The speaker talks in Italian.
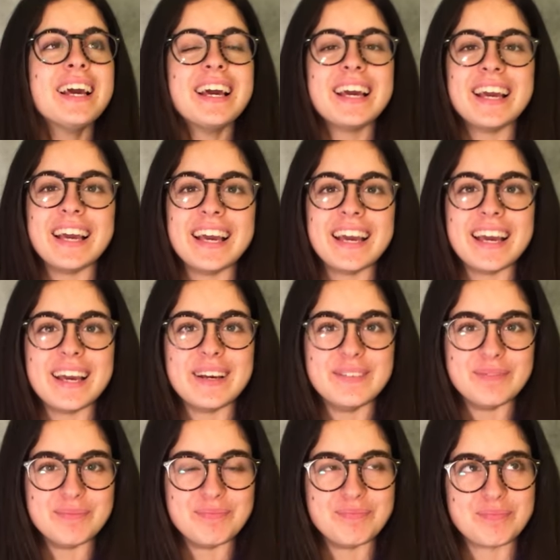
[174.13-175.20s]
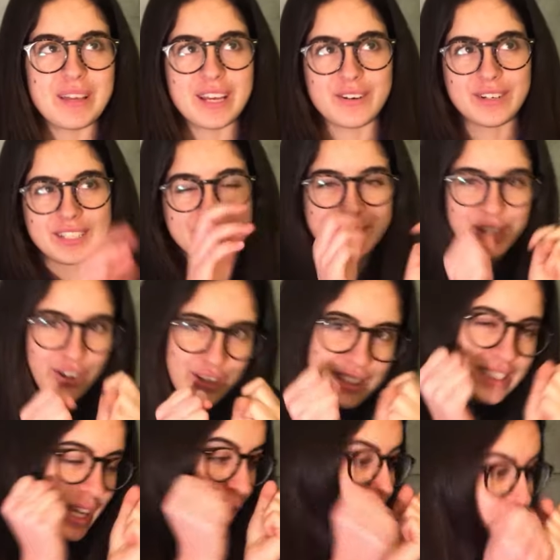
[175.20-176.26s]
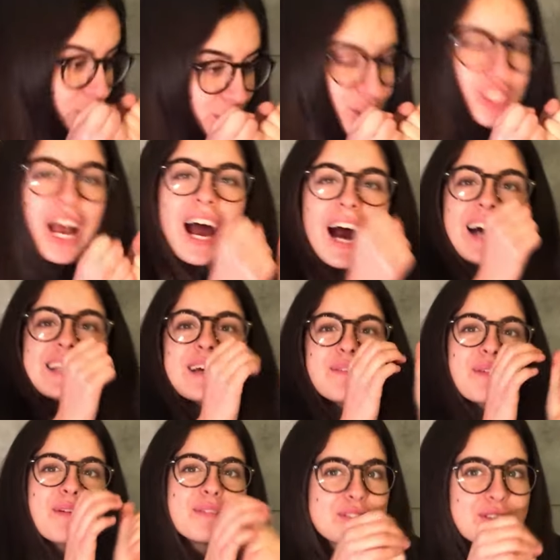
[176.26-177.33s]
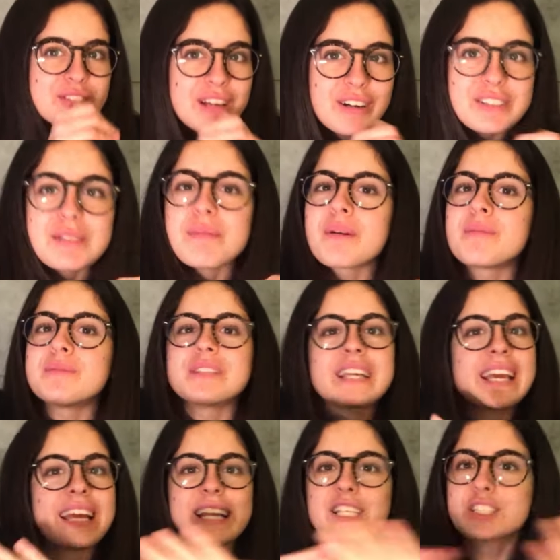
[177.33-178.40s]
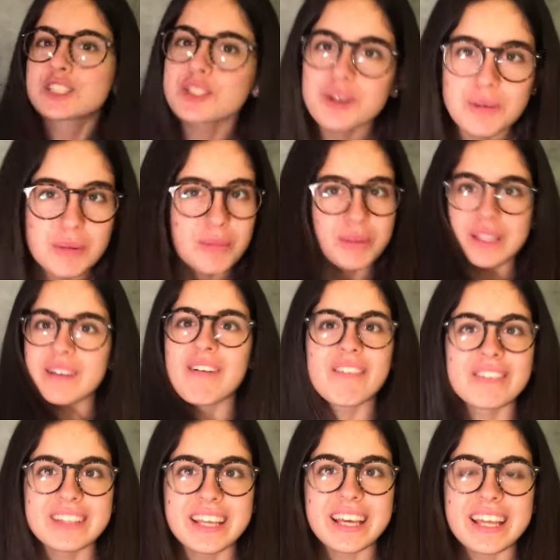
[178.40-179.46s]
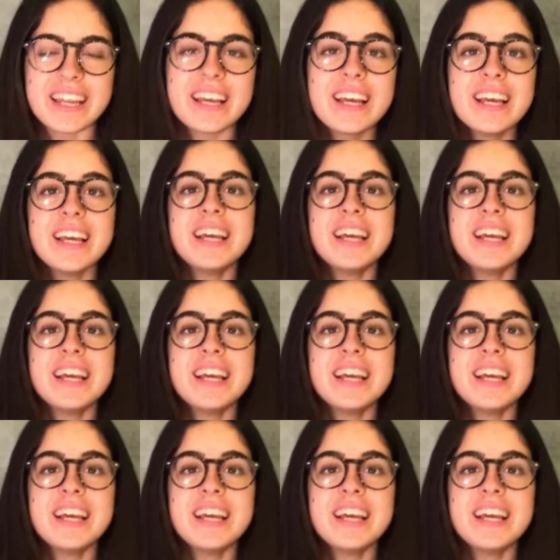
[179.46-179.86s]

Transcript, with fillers: e mm, mi ero nascosta, accucciata, proprio tutta così, proprio, che nessuno mi poteva vedere.